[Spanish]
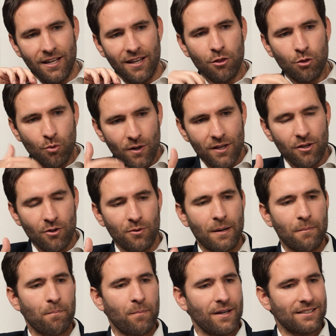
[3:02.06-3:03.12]
y es dueño de
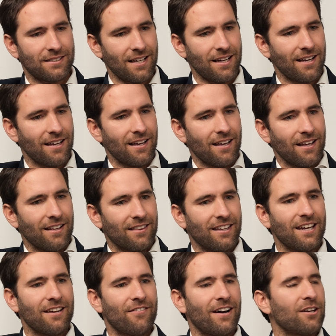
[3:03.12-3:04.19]
una empresa,
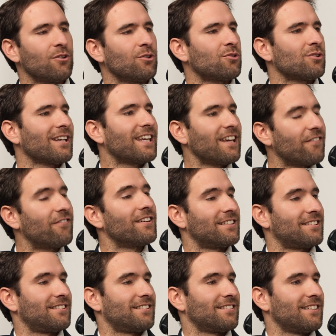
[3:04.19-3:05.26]
tiene varios
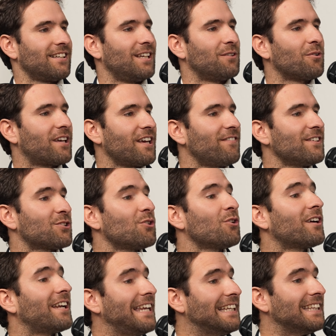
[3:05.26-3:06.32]
jefes. Y tus jefes son
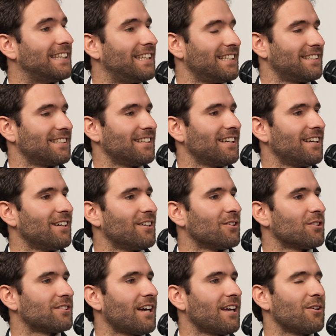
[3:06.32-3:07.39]
los clientes.
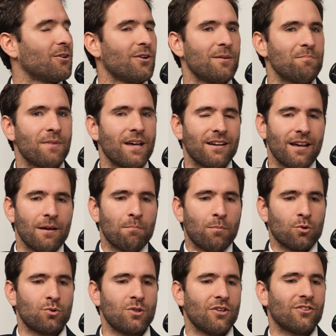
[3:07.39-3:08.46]
O sea, yo en, en
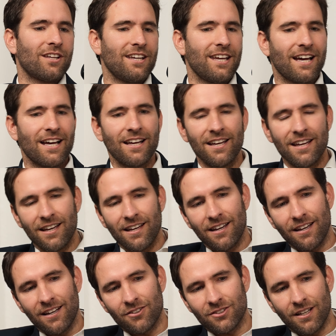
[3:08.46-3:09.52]
Prosueño tenía,
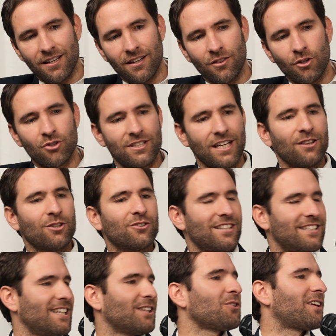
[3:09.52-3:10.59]
no sé, 200,
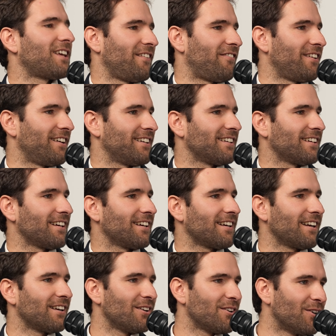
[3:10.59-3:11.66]
300 jefes
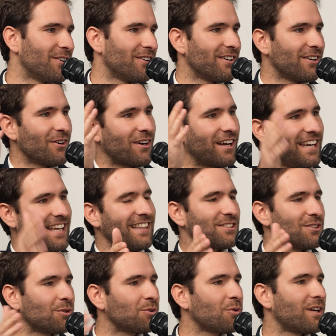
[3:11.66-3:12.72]
los, clientes
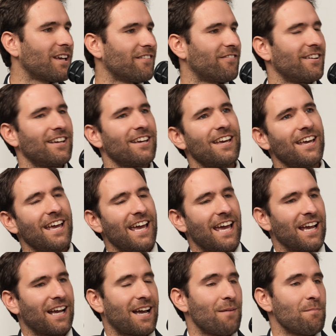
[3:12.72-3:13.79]
son tus jefes.
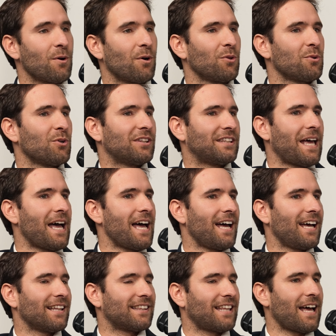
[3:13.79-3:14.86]
En cambio, cuando uno
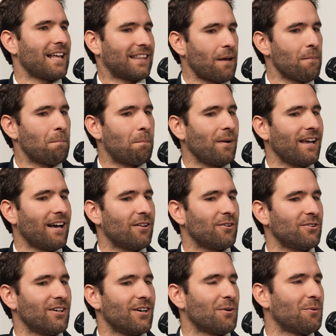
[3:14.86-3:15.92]
está,
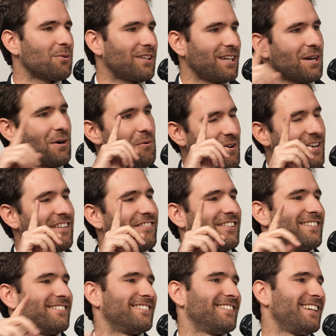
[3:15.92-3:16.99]
empleado, uno tiene un
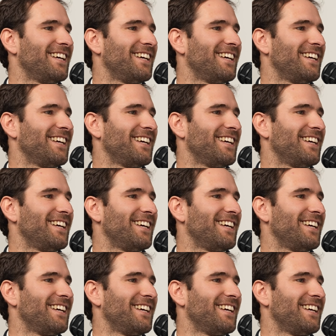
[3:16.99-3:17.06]
jefe.